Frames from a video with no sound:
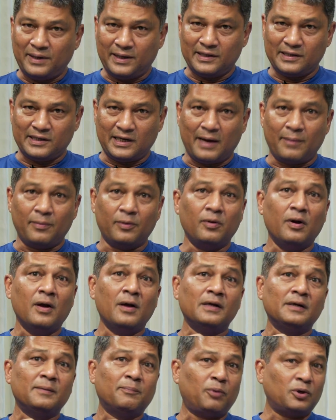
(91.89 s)
বেড়েছে এবং
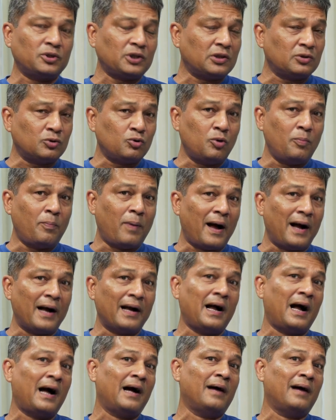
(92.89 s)
পঁচাত্তর ভাগ